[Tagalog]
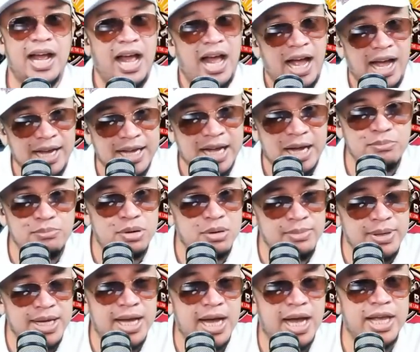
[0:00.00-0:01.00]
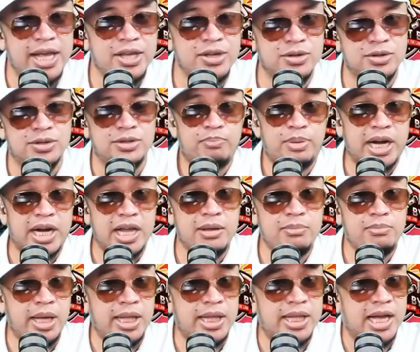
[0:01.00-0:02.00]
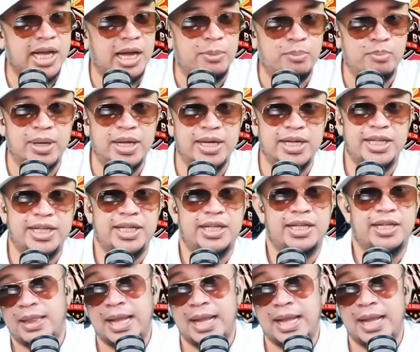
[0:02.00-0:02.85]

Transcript: Hanggang bumigay yung private company.